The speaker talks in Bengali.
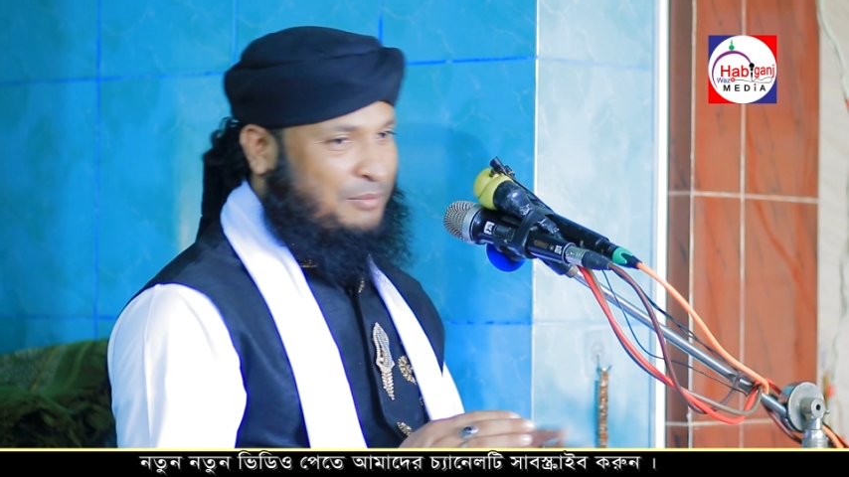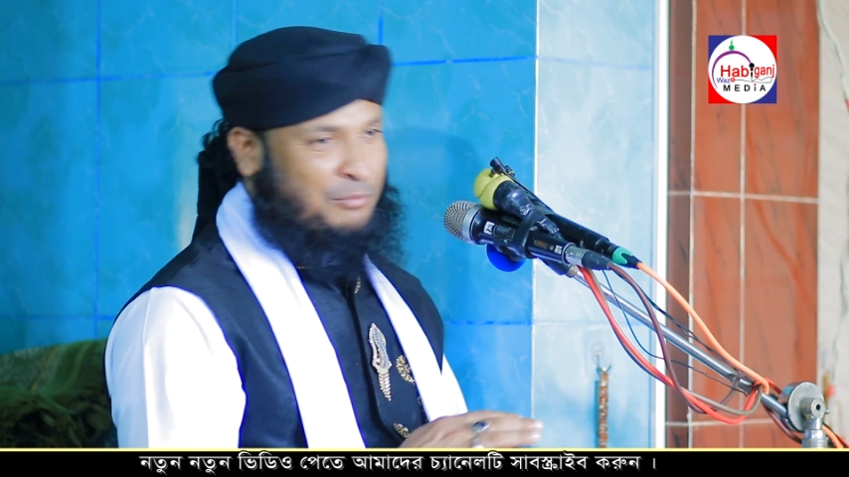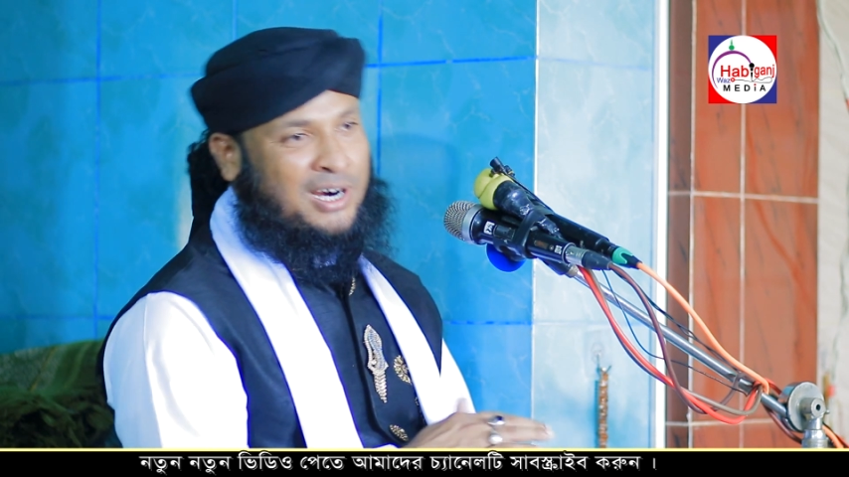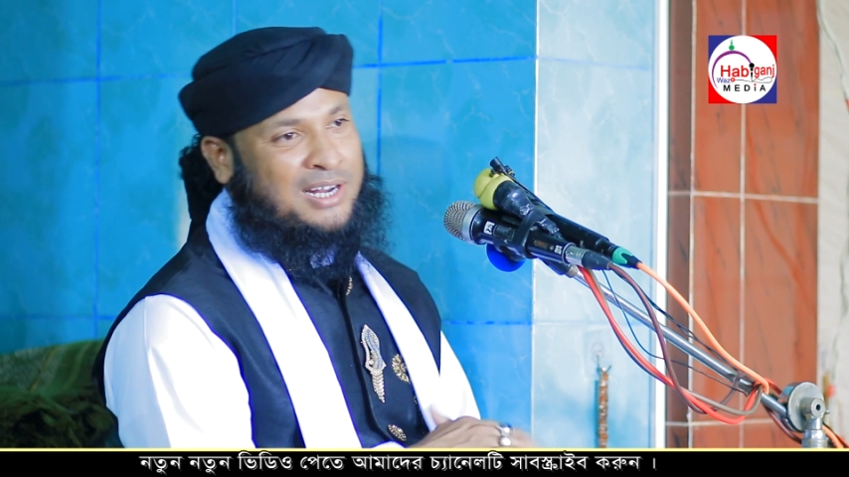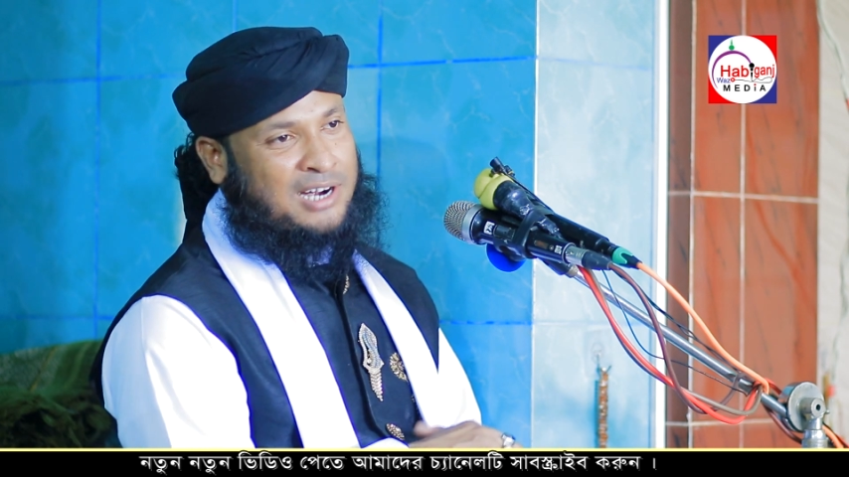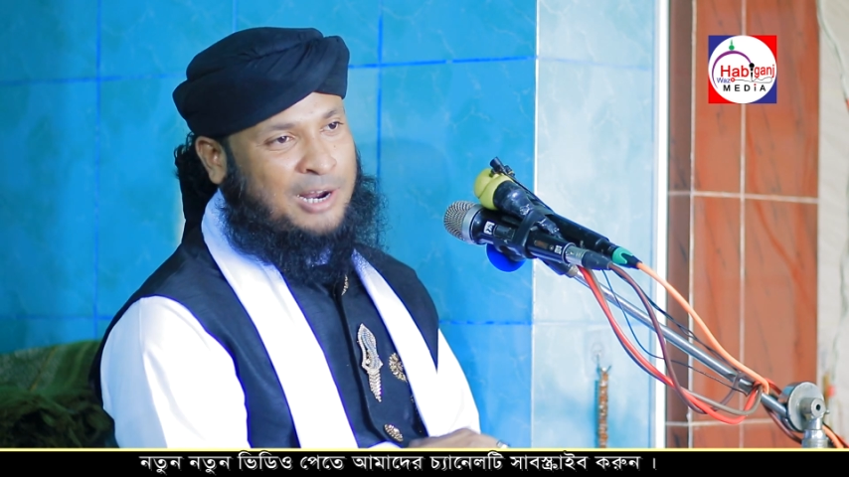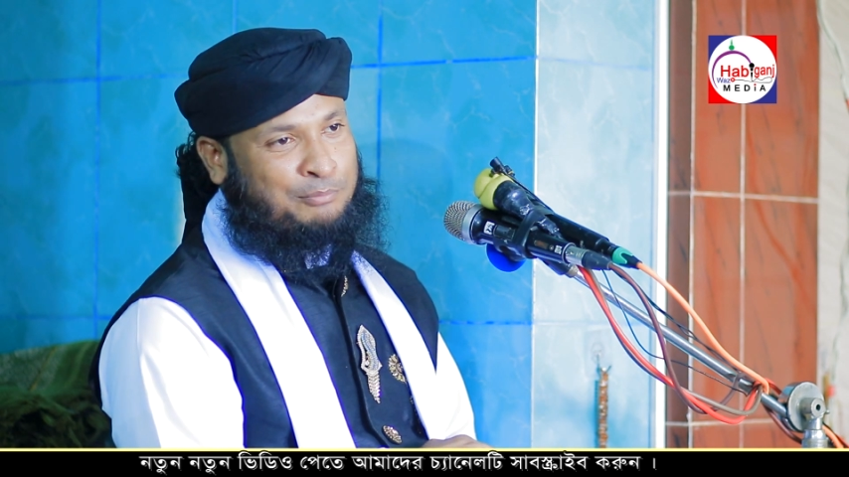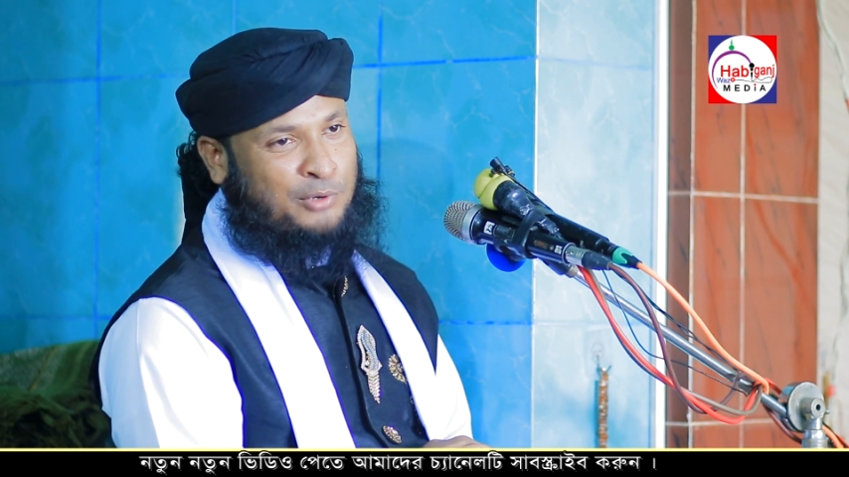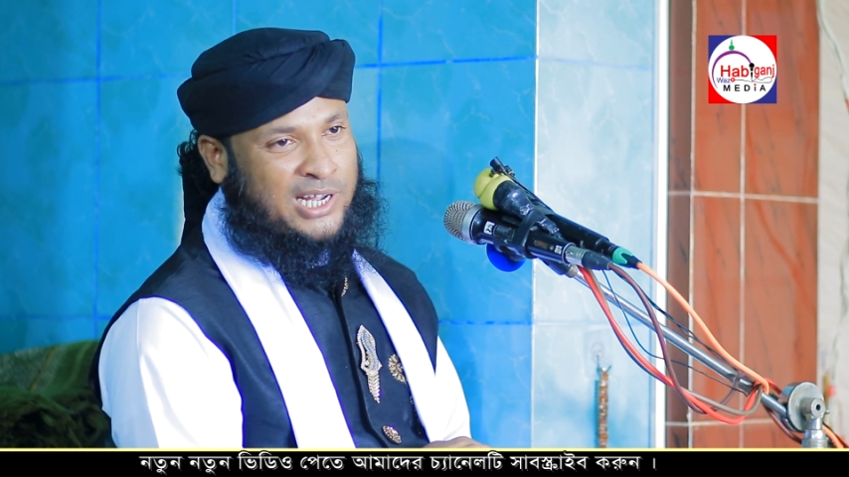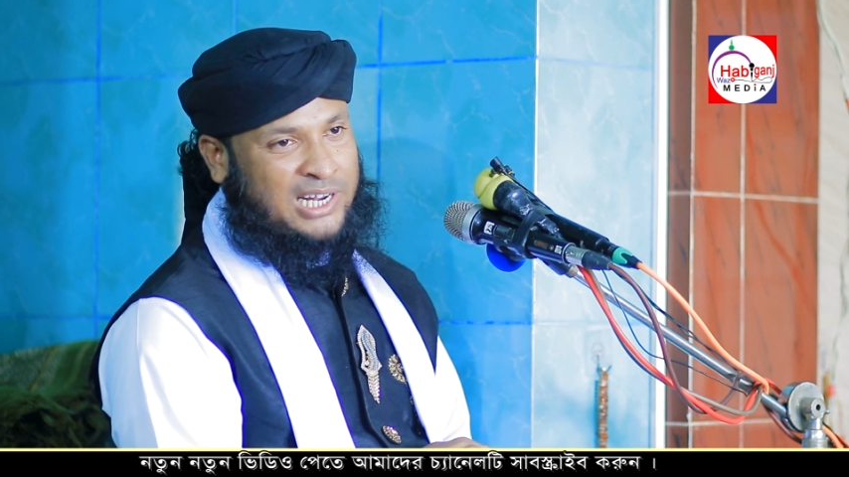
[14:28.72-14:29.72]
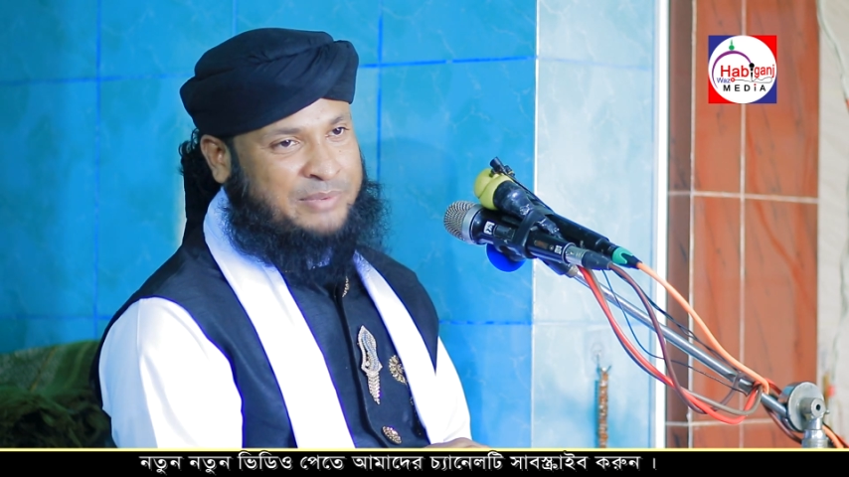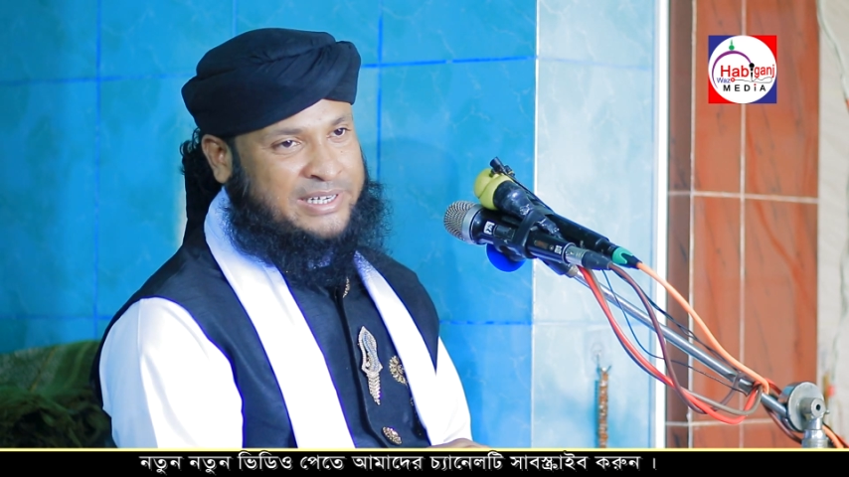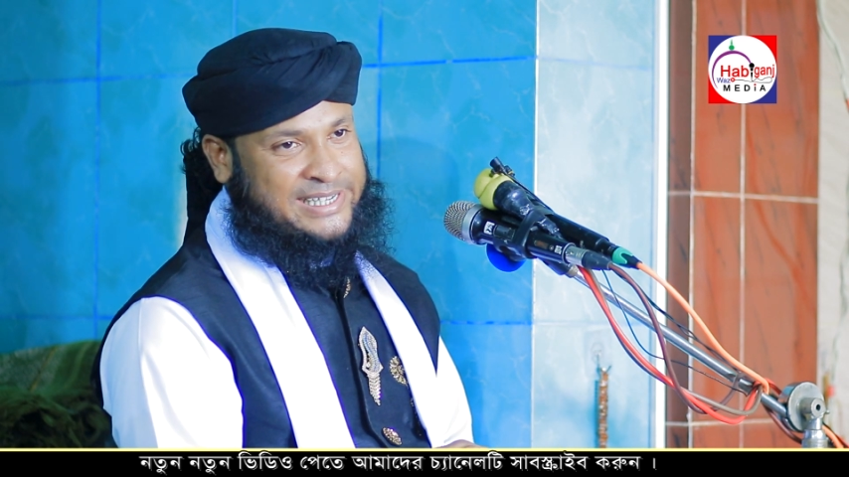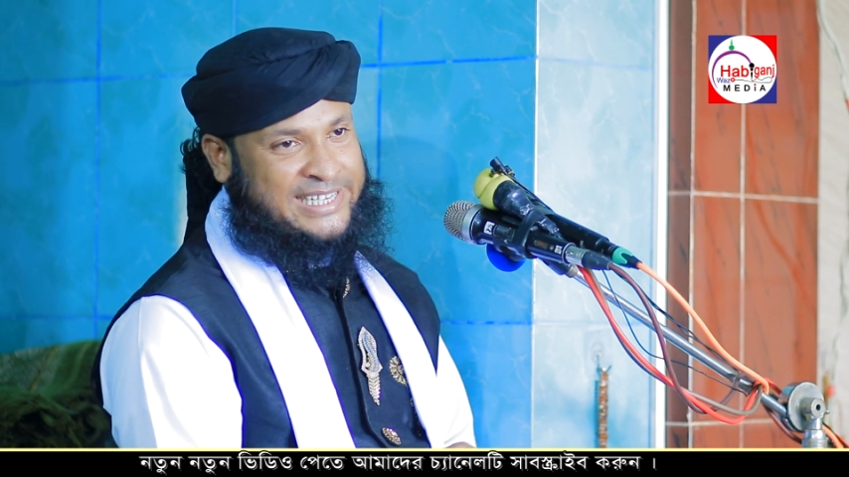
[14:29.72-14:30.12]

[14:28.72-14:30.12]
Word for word: মহান রাব্বুল আলমিন